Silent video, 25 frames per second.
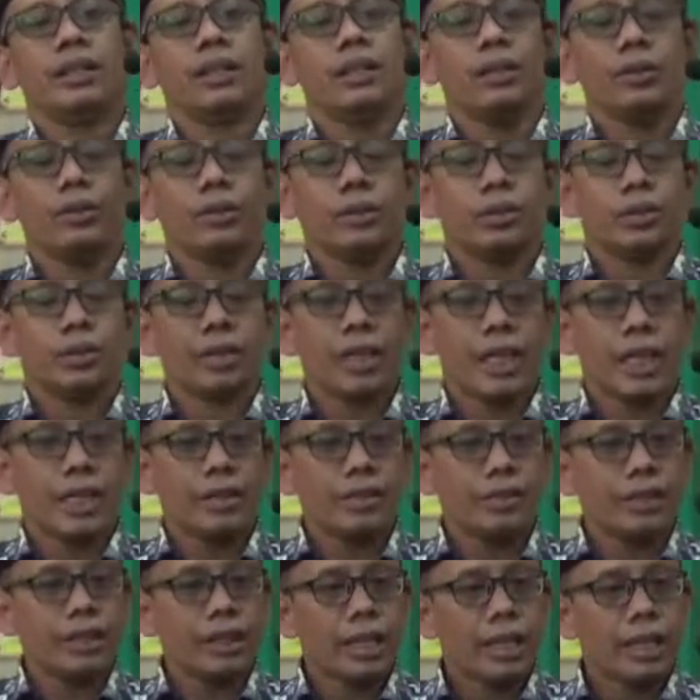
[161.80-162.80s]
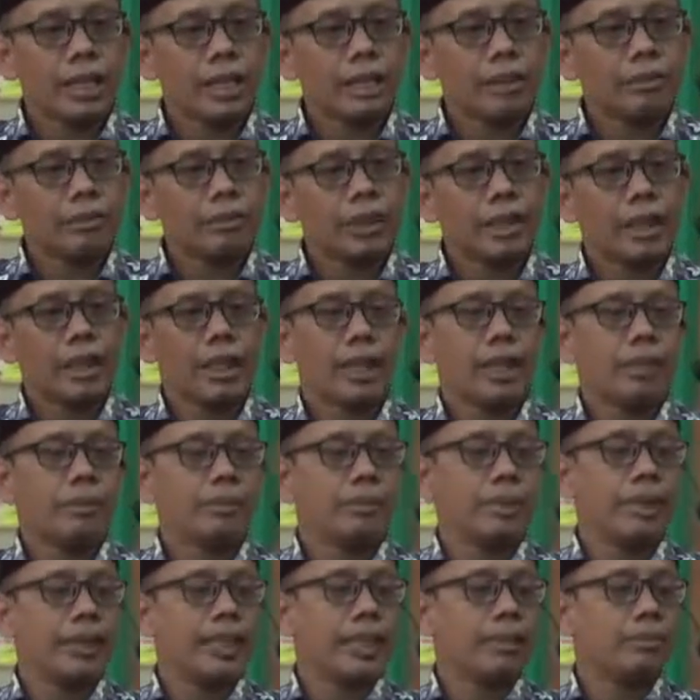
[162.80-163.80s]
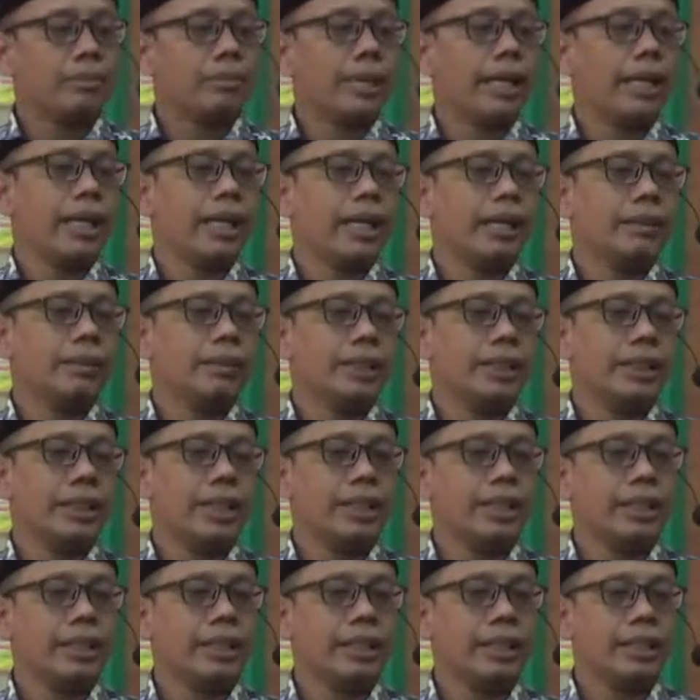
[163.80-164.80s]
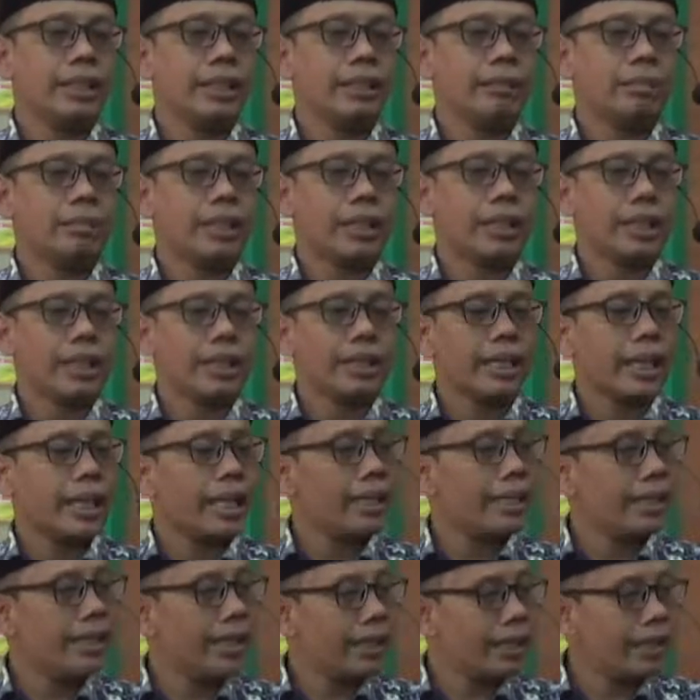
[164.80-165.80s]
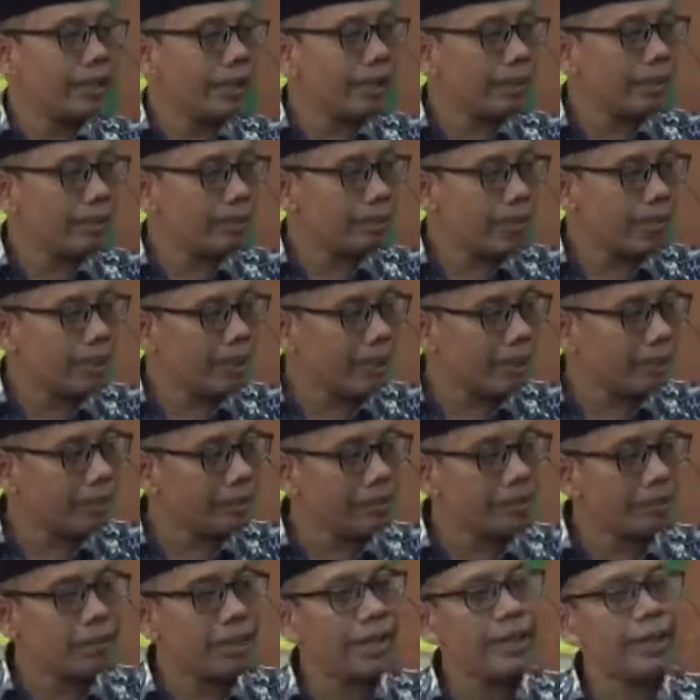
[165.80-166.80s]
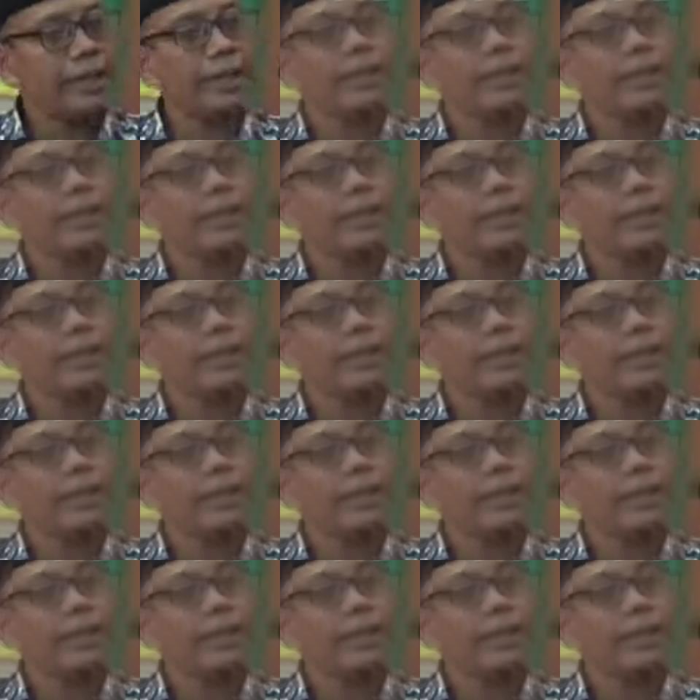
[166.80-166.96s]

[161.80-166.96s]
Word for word: Untuk selanjutnya menanggapi apa yang menjadi pertanyaan dari Mbak Latifah